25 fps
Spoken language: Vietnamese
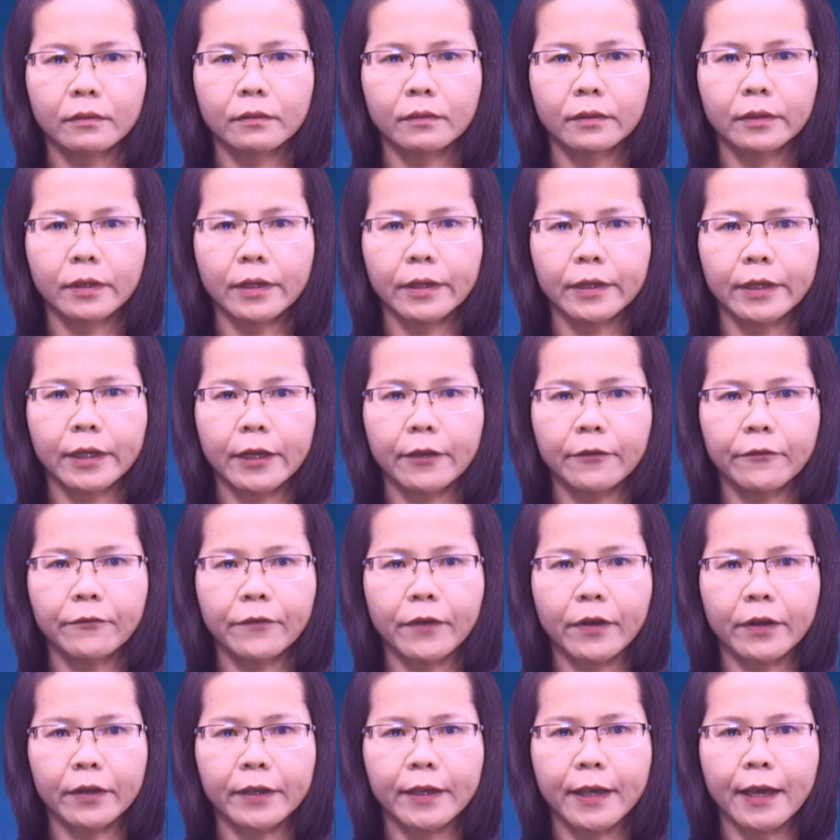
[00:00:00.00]
Kinh điển
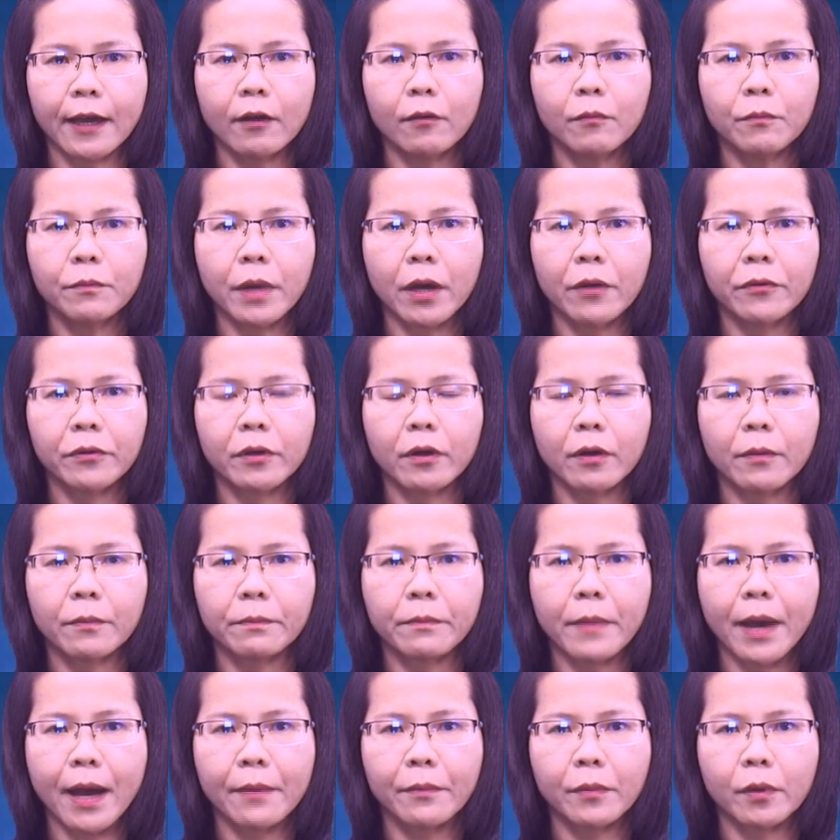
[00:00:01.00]
Phật giáo bao gồm
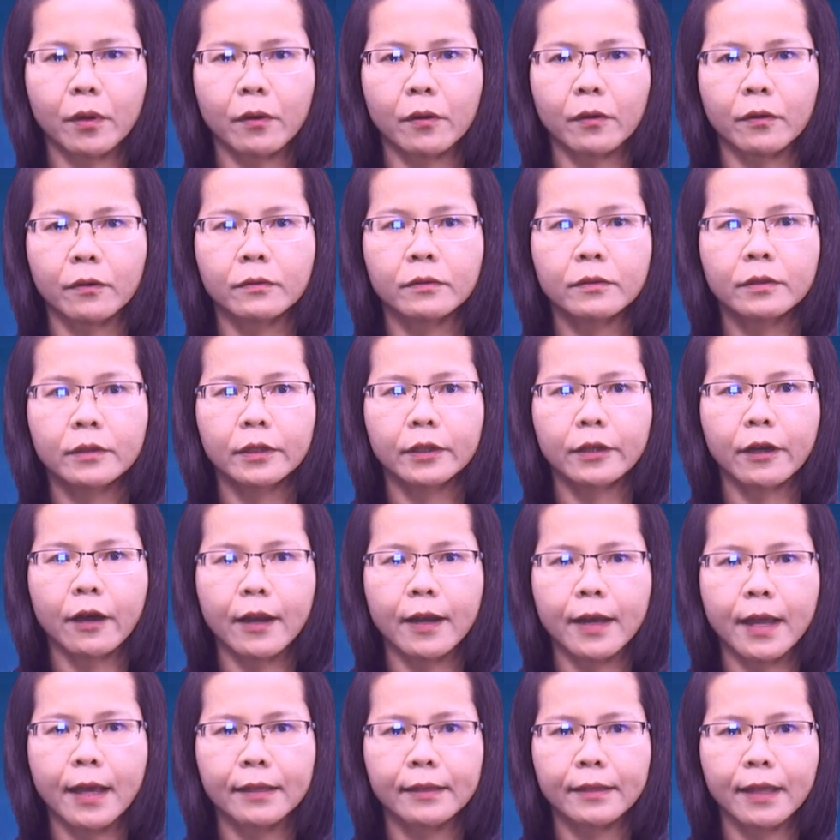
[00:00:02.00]
3 bộ,
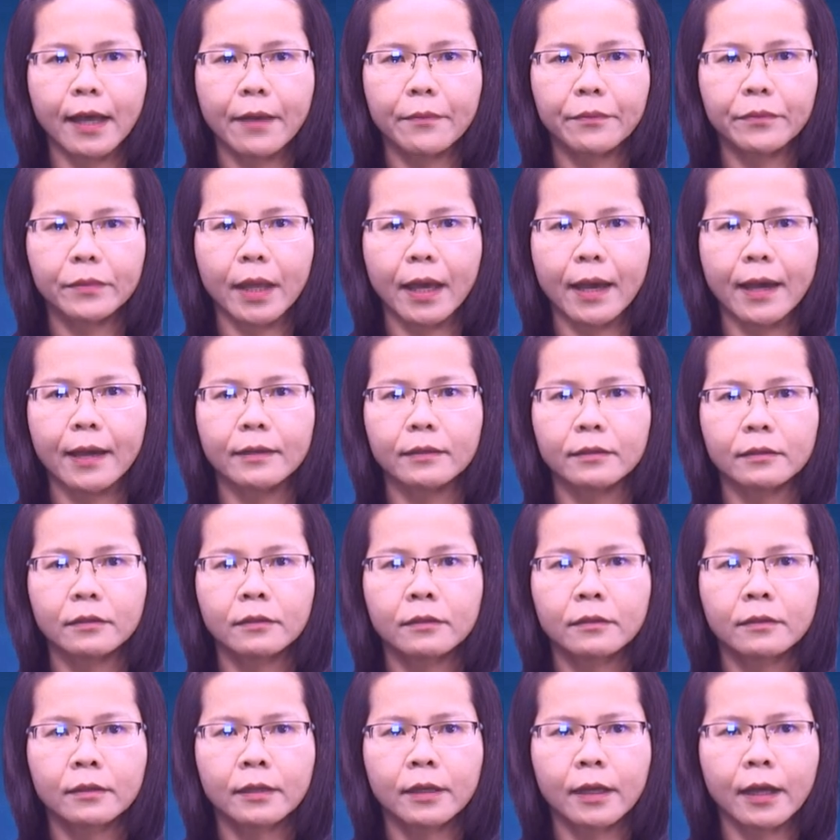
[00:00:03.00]
gọi là tam tạng.
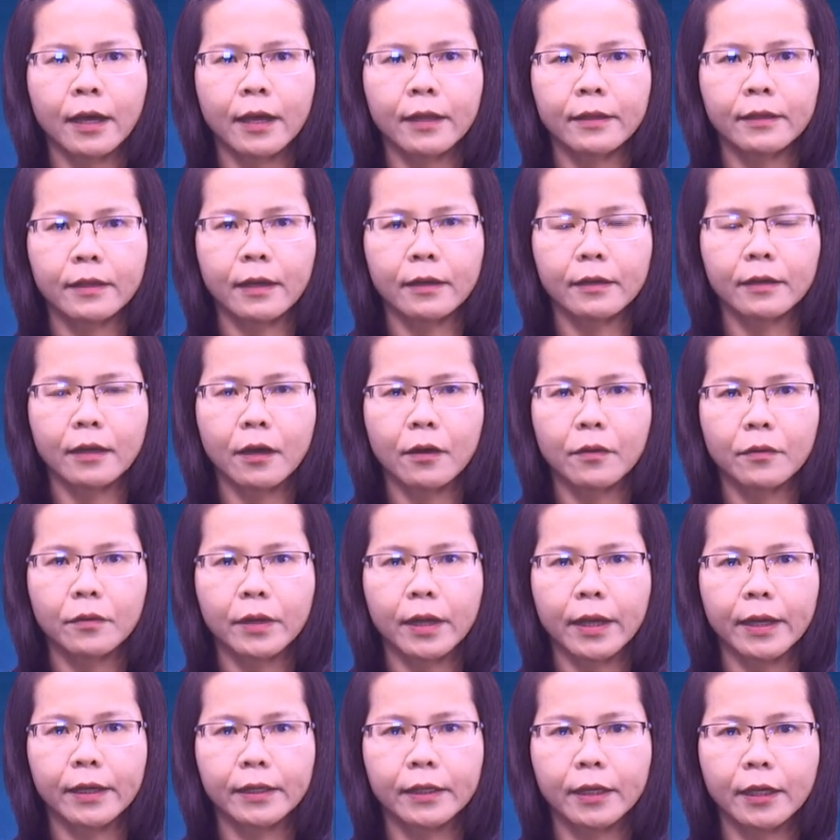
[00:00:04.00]
Hai tạng đầu
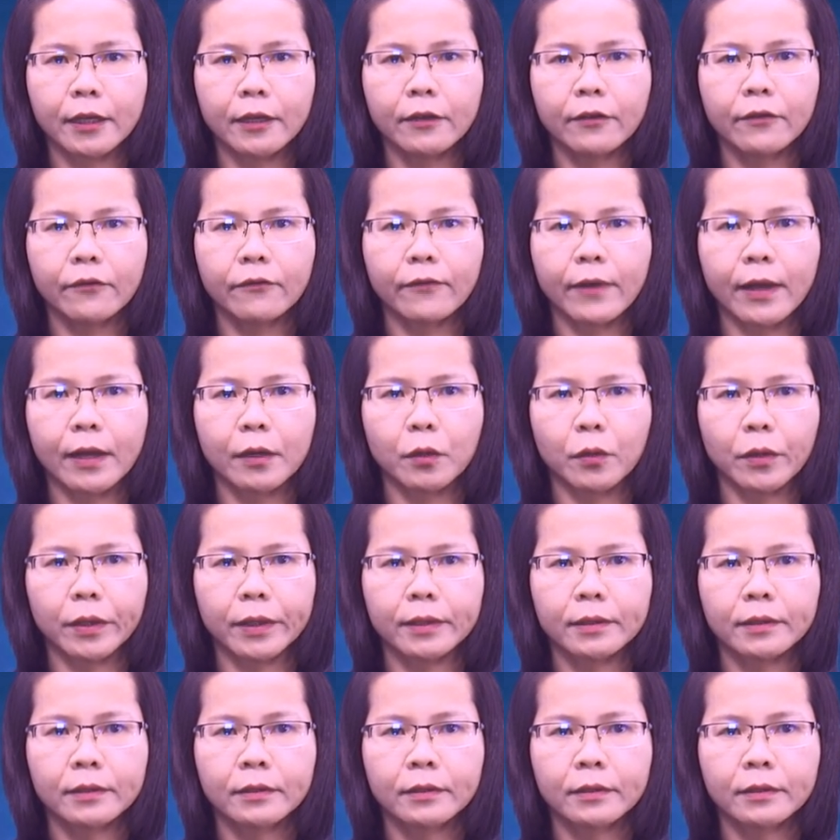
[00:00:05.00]
là kinh và luật.